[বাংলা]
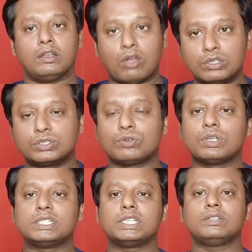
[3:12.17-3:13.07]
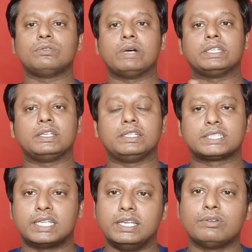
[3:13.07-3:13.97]
লঞ্চ করেছে তোমাদের
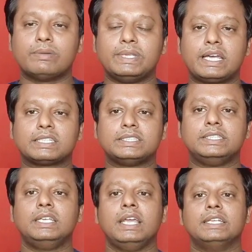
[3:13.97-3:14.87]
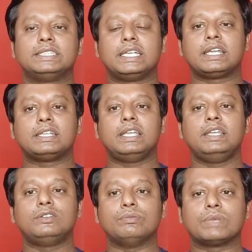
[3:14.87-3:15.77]
স্ক্রিনেও আমি রাখছি সেটাতেই
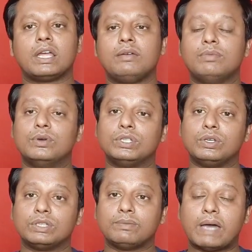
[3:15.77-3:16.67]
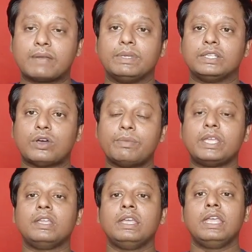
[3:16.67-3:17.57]
তোমরা ভর্তি হতে পারবে তবে
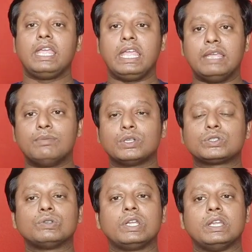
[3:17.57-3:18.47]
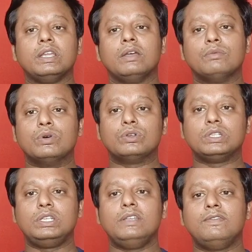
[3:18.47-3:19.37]
এবছরে
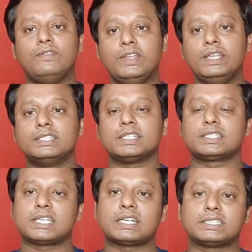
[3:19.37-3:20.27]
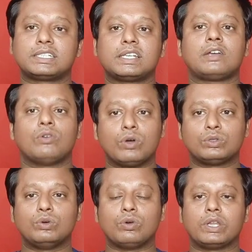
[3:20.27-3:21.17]
ভর্তি ফিজ স্ট্রাকচারটা কত
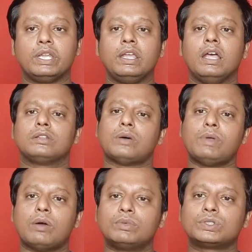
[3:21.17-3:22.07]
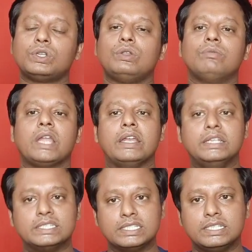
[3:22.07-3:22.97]
করে তবে অবশ্যই তোমরা
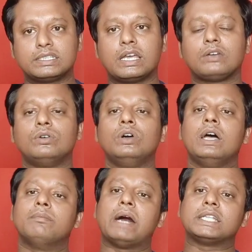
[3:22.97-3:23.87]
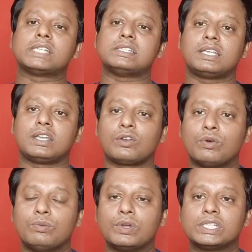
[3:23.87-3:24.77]
নিশ্চিত থাকো পাঁচ হাজারের
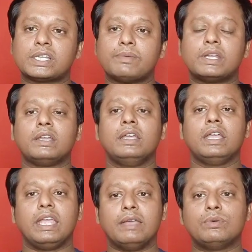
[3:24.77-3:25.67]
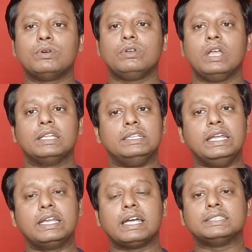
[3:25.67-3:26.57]
উপরে যাবে না এবং
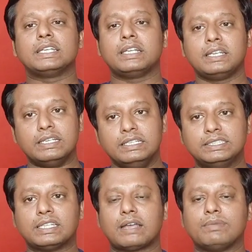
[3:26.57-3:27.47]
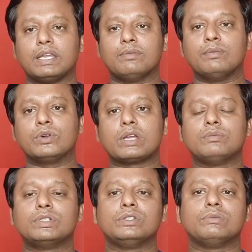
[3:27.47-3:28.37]
দেড় হাজারের নিচে থাকবে না
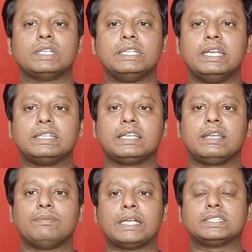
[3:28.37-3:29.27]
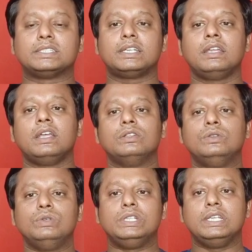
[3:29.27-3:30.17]
মোটামুটি তোমার দেড় থেকে পাঁচ হাজার
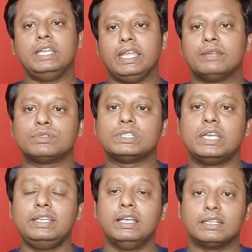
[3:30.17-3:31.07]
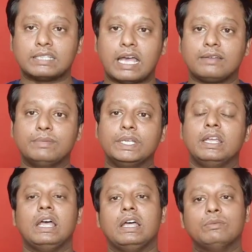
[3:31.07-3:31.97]
দুই তিন এর মধ্যেই থাকবে
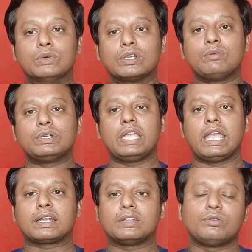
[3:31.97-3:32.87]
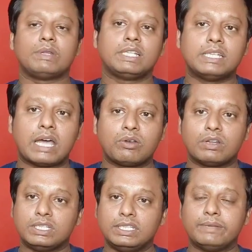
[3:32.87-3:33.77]
মোটামুটি একটা তোমাদের
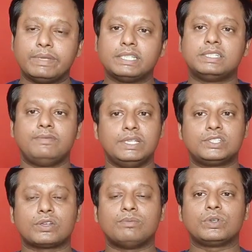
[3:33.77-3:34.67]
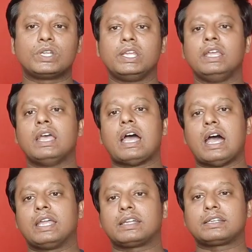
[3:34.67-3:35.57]
ধারণা দিতে পেরেছি ফিজ সম্পর্কে
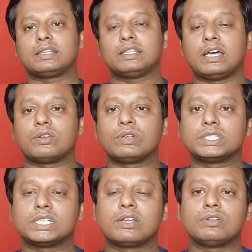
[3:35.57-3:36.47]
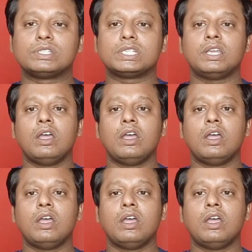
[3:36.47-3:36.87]
আরেকটা ধারণা সেটা হচ্ছে